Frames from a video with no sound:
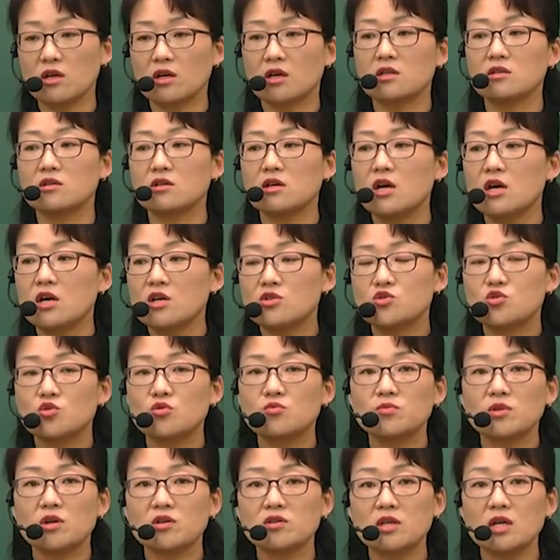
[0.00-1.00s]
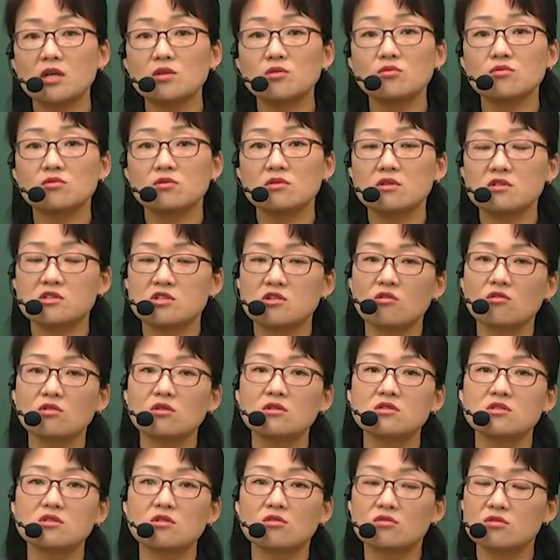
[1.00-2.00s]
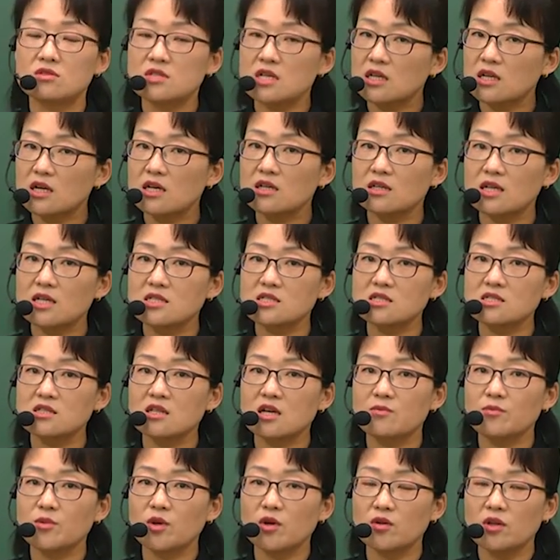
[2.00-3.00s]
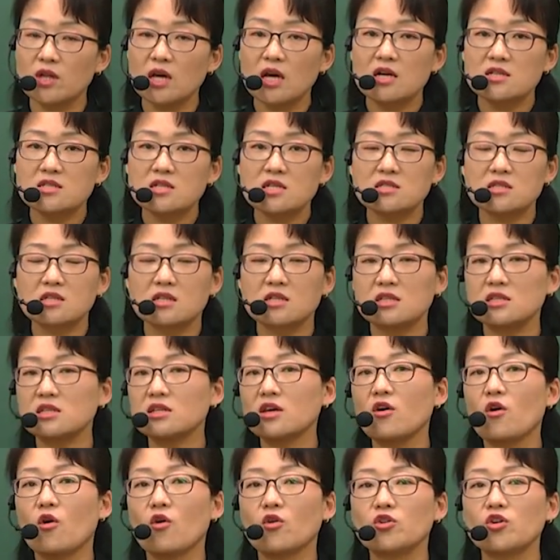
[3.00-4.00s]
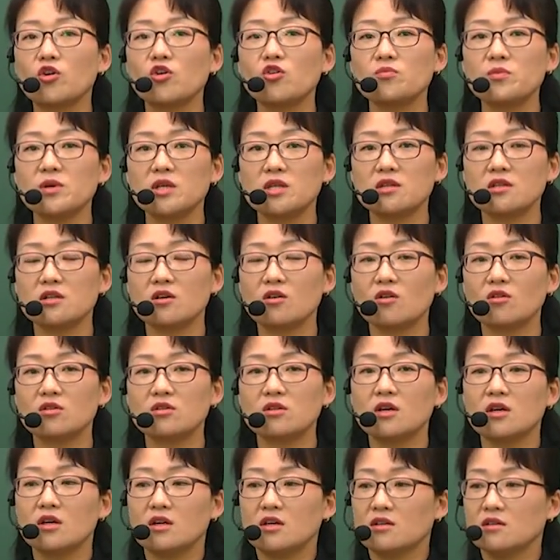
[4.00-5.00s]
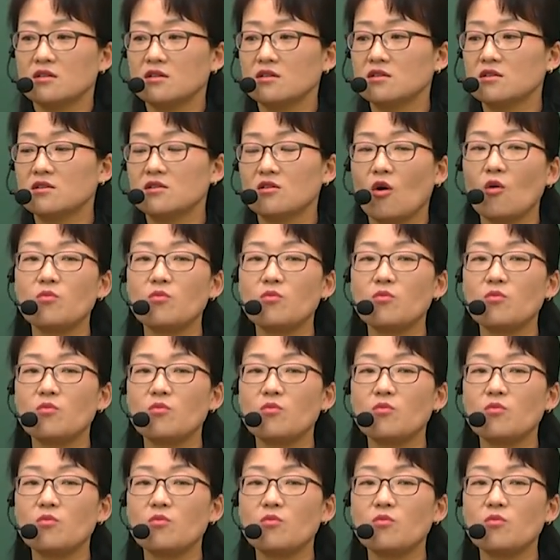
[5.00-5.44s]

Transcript: 그러니까는 조금 더 태도를 적극적으로 생각을 하신다면 사실 크게 어려움이 있는 건 어,